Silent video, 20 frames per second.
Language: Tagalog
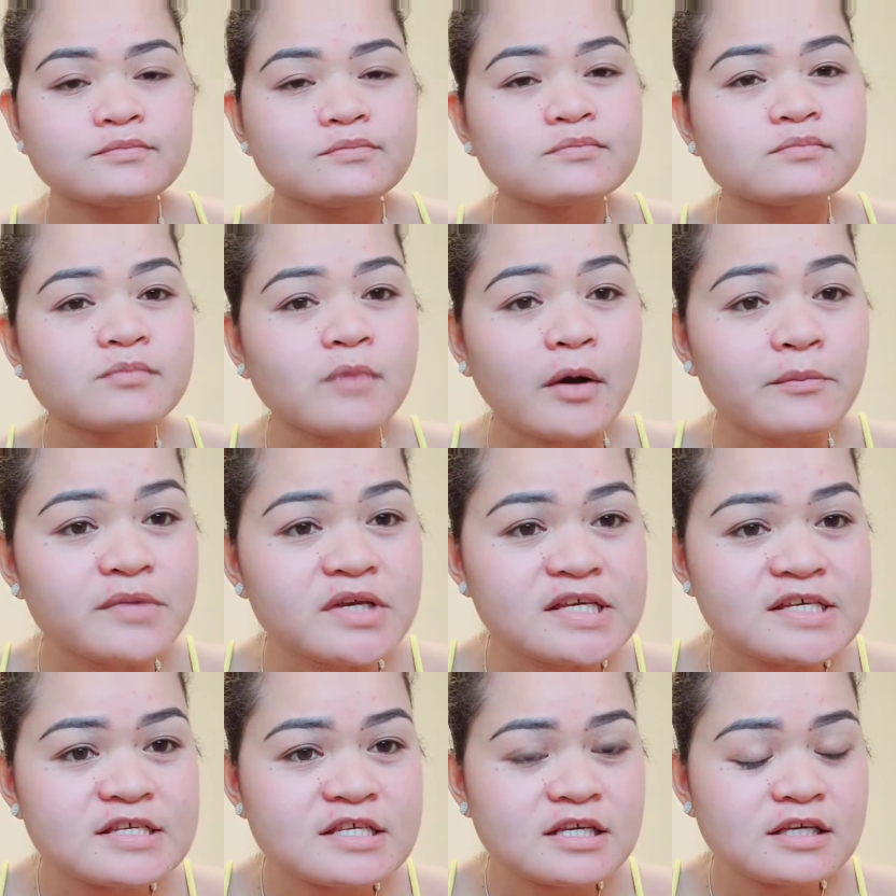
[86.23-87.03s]

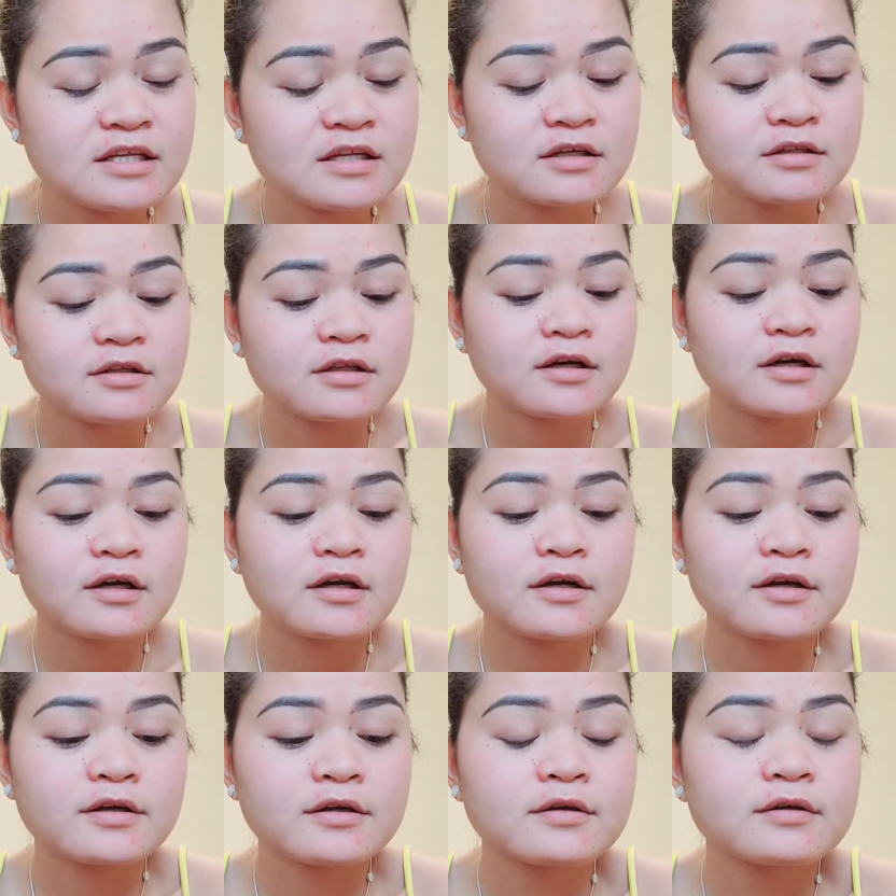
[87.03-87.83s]
mabisi ah, na ta
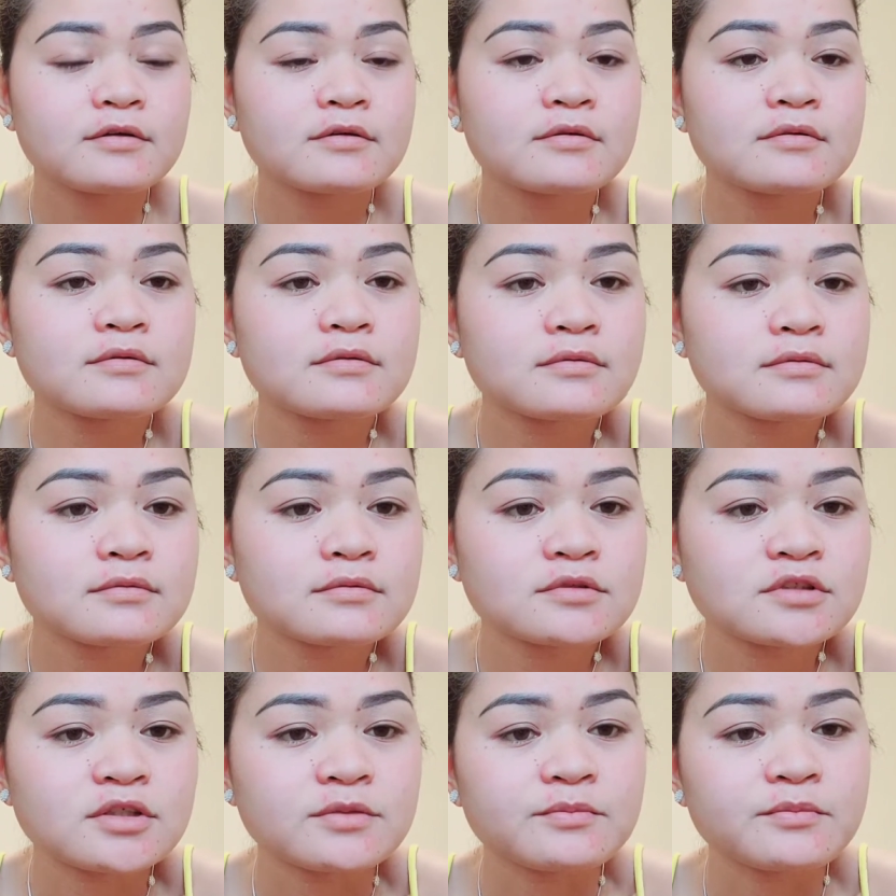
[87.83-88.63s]
kay
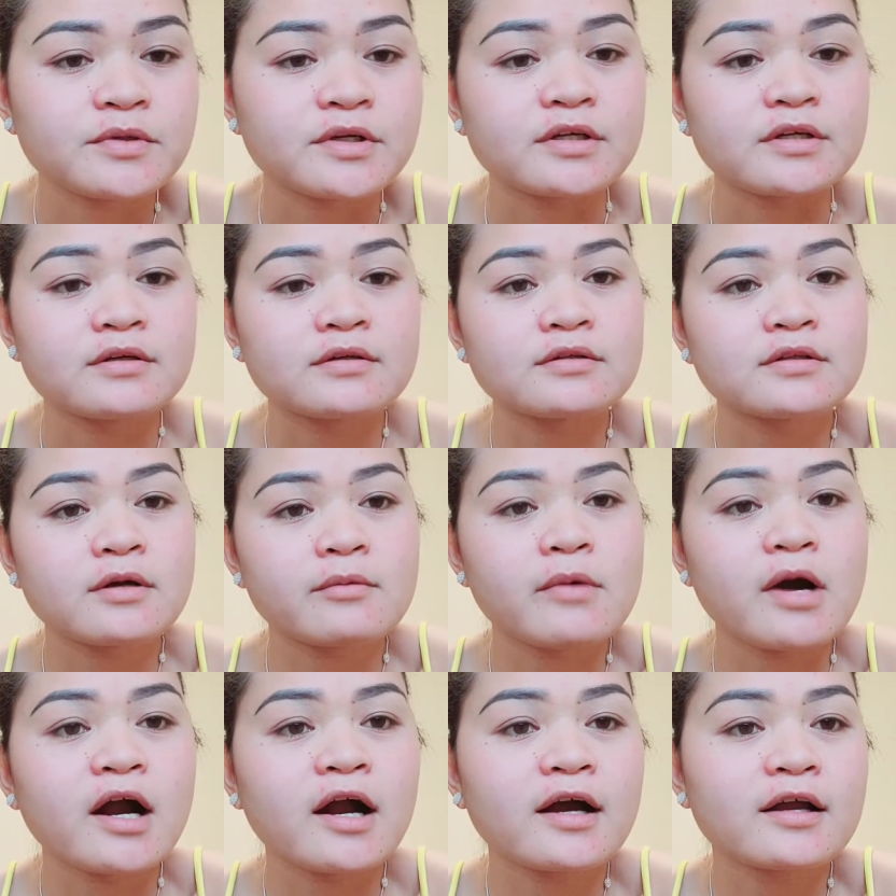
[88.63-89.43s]
syempre
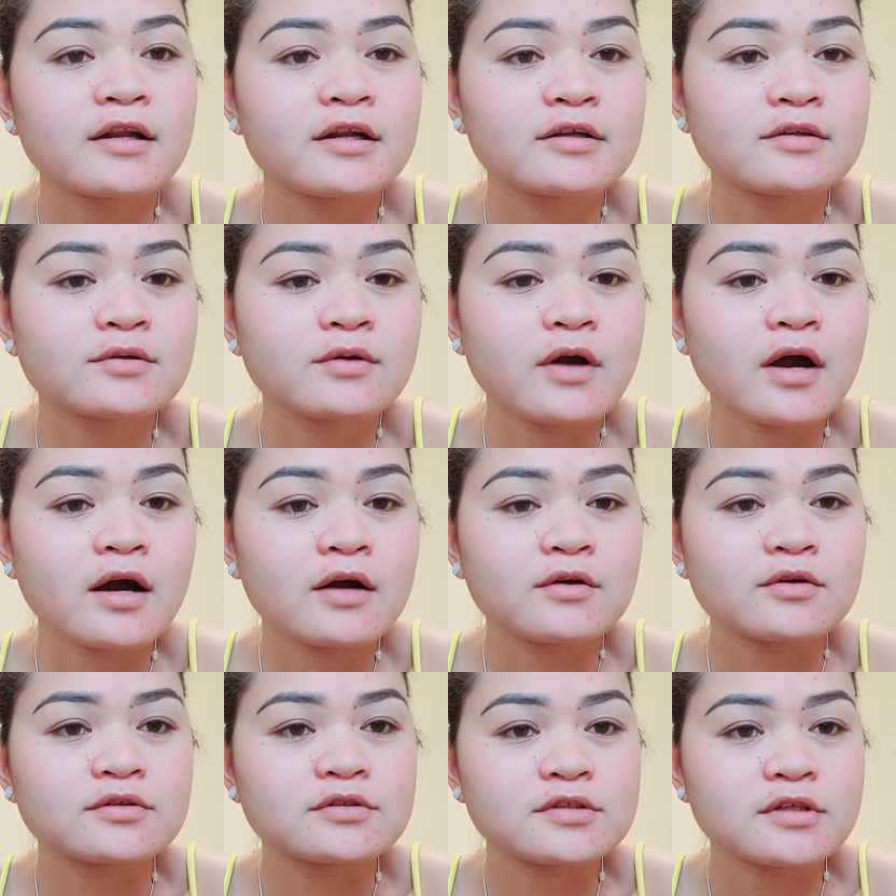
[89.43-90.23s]
tabangan nato
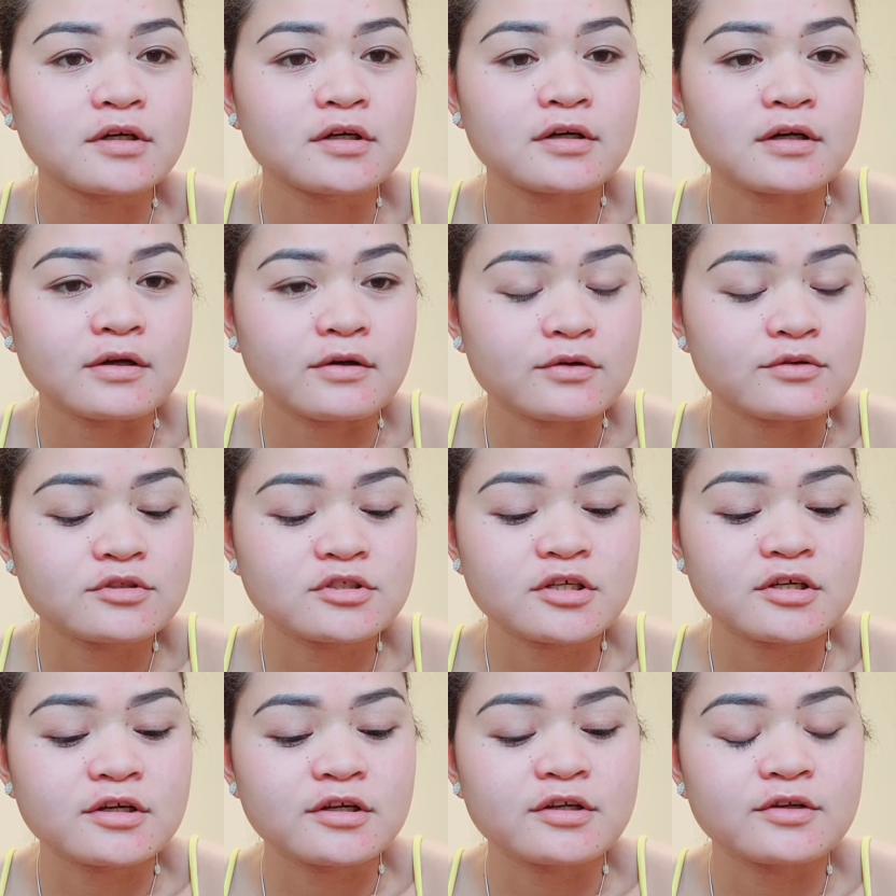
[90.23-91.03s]
hakot sa
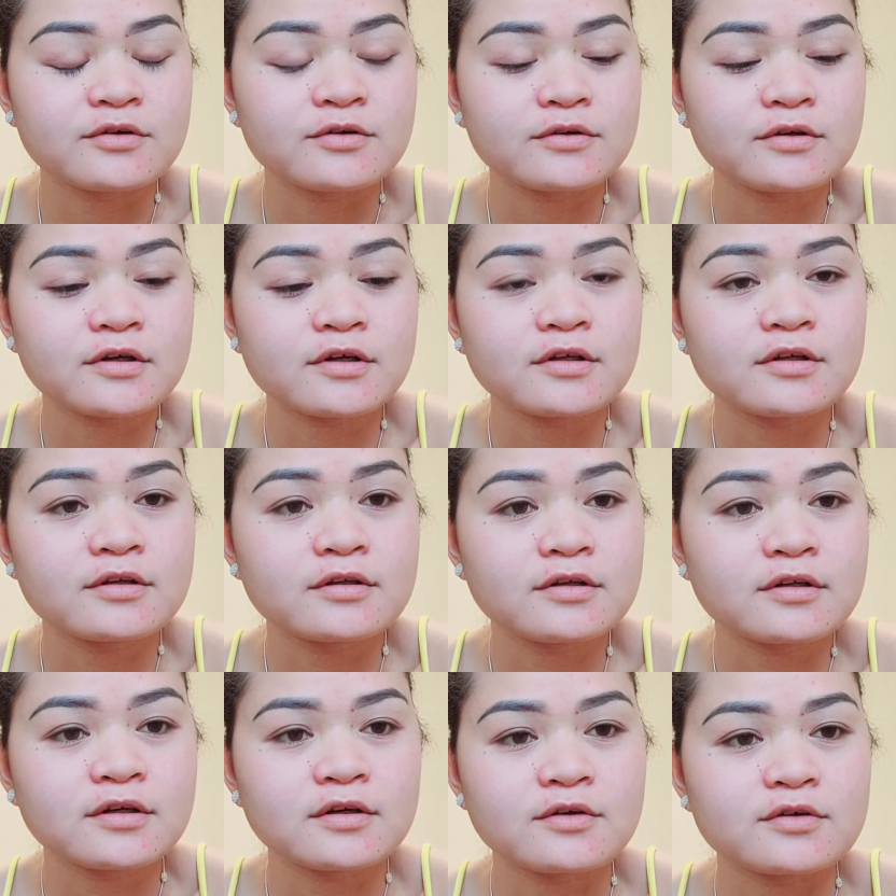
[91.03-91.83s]
grocery no kay
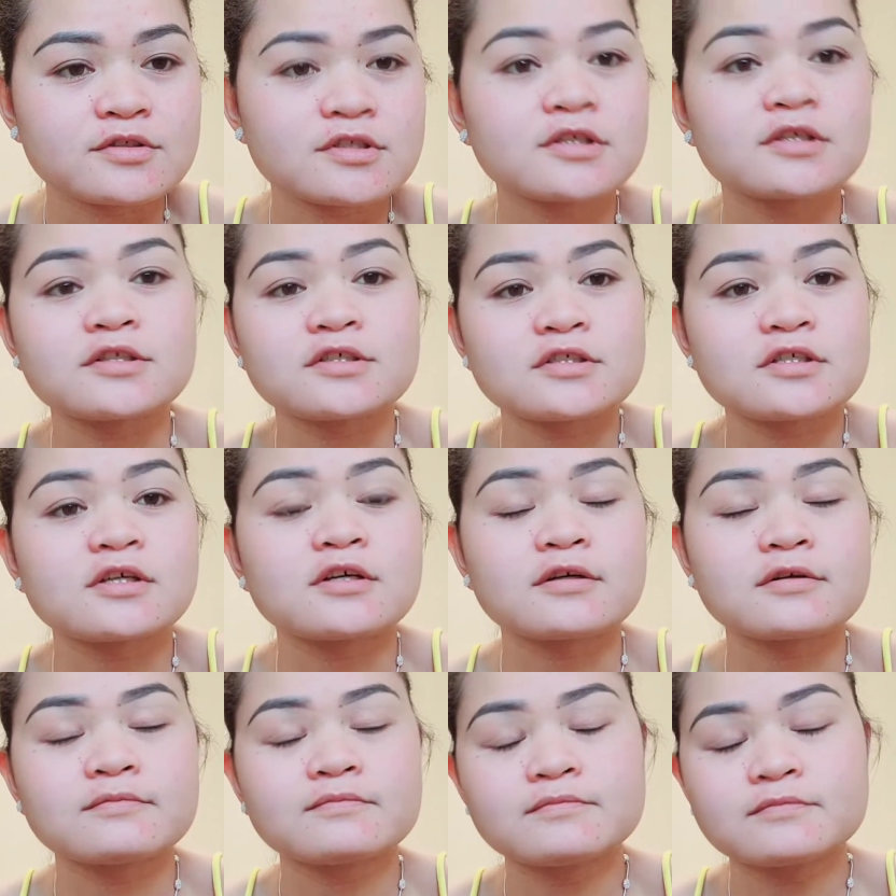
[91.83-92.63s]
grocery siya
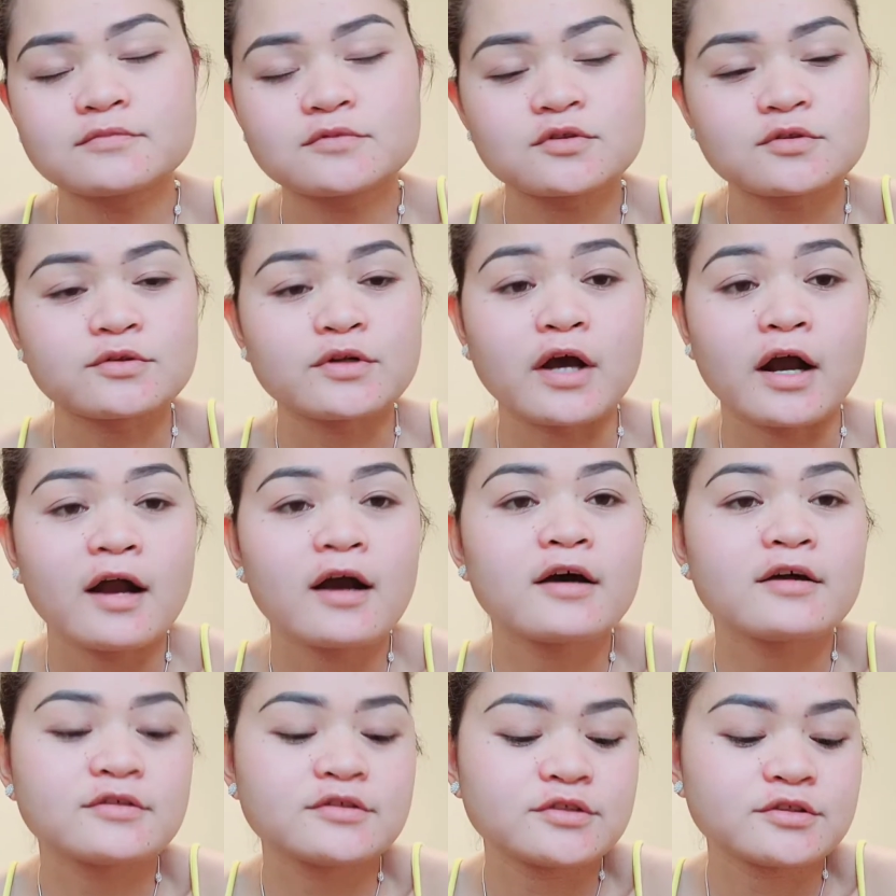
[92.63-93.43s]
so
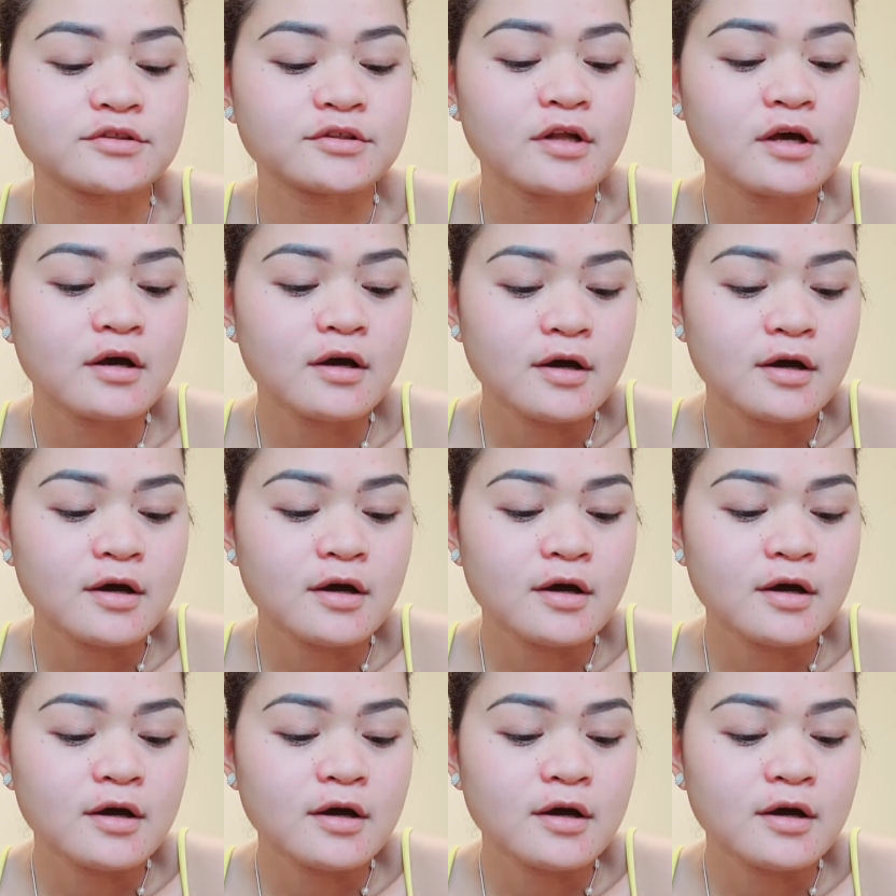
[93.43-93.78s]
daghan jud